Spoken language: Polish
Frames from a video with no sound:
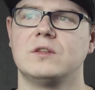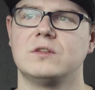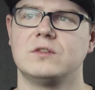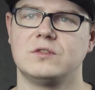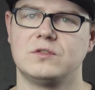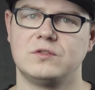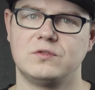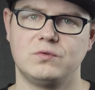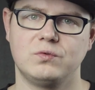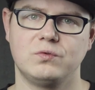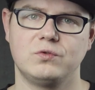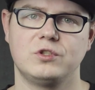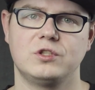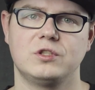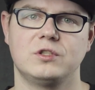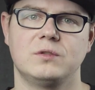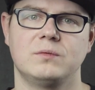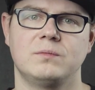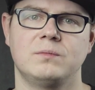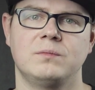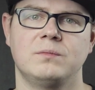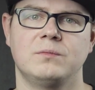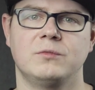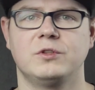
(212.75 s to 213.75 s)
z
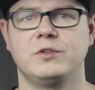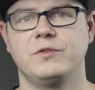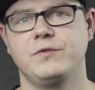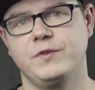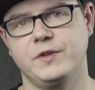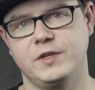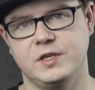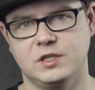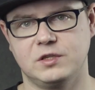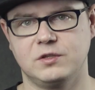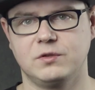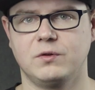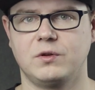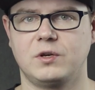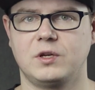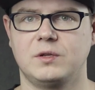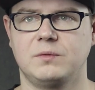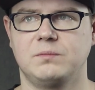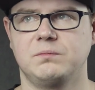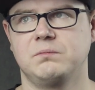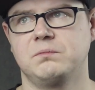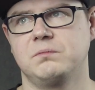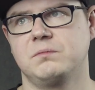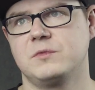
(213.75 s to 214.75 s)
dużym
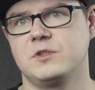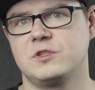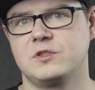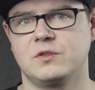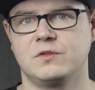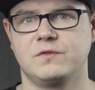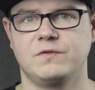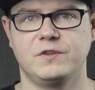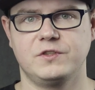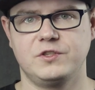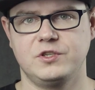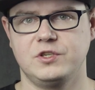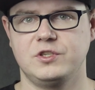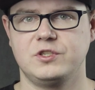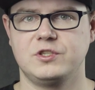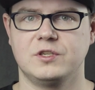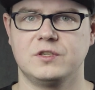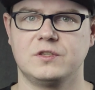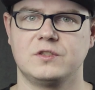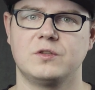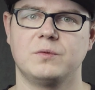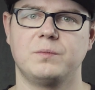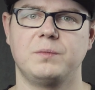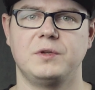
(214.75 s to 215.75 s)
modyfikatorem
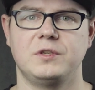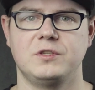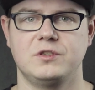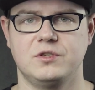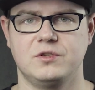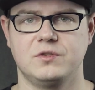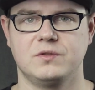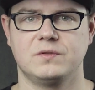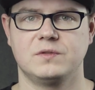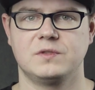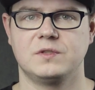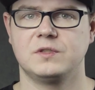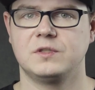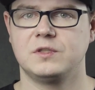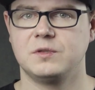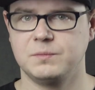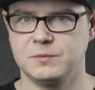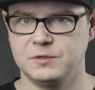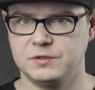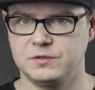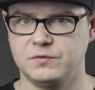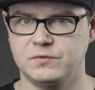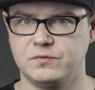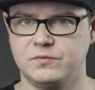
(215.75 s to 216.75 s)
120-150
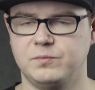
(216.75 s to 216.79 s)
cm.